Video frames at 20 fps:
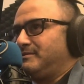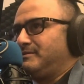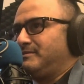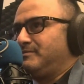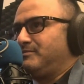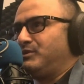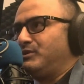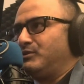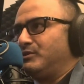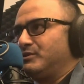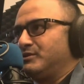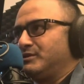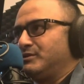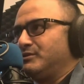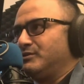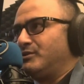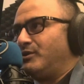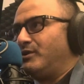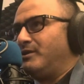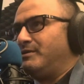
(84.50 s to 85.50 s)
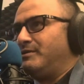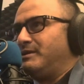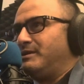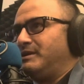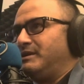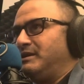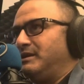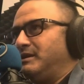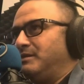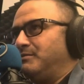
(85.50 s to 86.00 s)
benutzen soll,
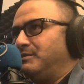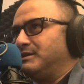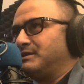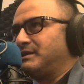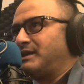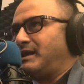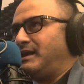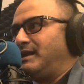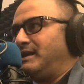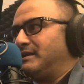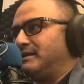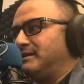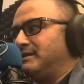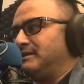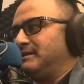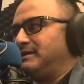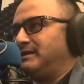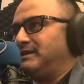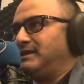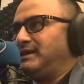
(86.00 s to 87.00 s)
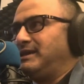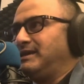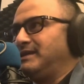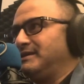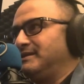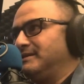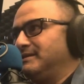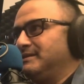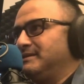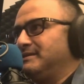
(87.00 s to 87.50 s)
in dem ich halt
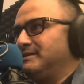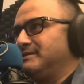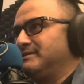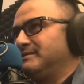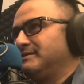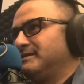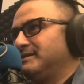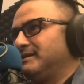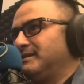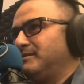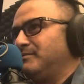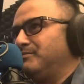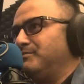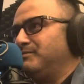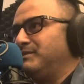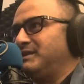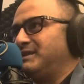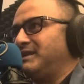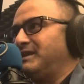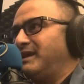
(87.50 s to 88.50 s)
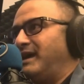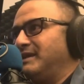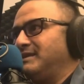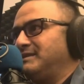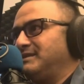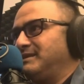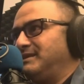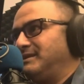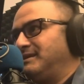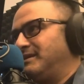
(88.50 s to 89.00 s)
jeden mit
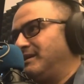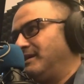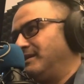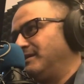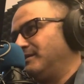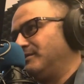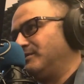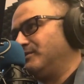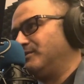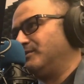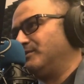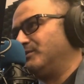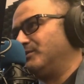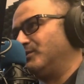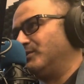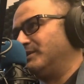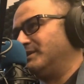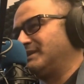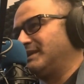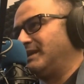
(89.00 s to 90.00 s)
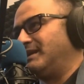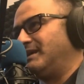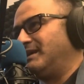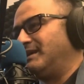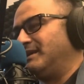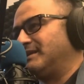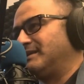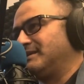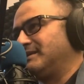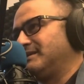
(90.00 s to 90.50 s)
hineinziehen kann. Und so ist dann
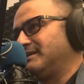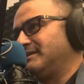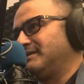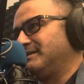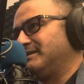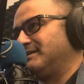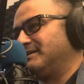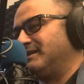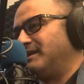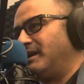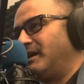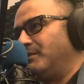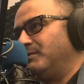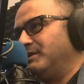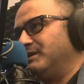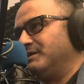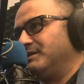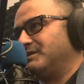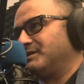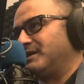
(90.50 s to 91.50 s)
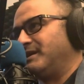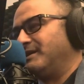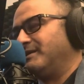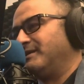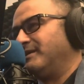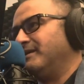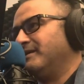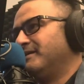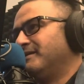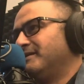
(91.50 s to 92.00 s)
halt dieser Name
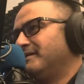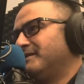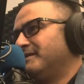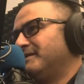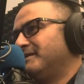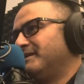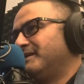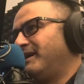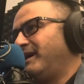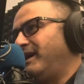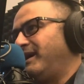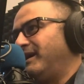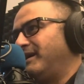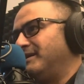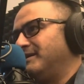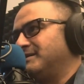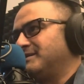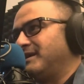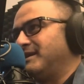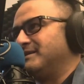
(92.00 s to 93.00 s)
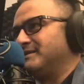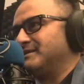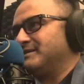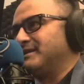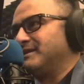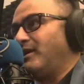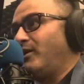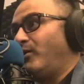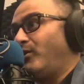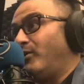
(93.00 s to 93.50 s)
entstanden. Eigentlich heißt es
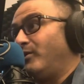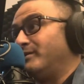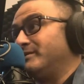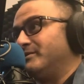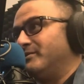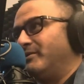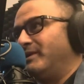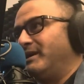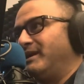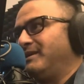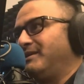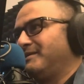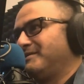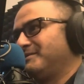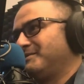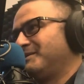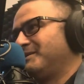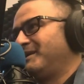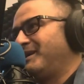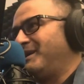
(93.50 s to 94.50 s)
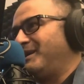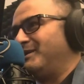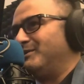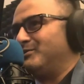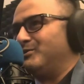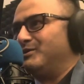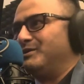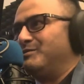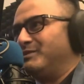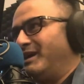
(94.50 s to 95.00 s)
All the Way.
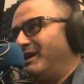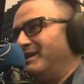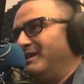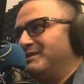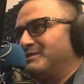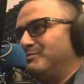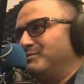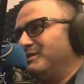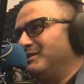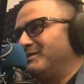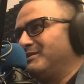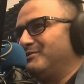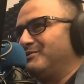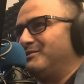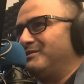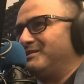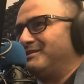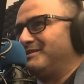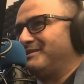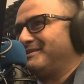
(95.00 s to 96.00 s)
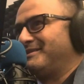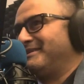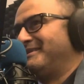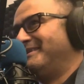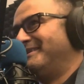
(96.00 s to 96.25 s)
Also nimmt alles mit. Und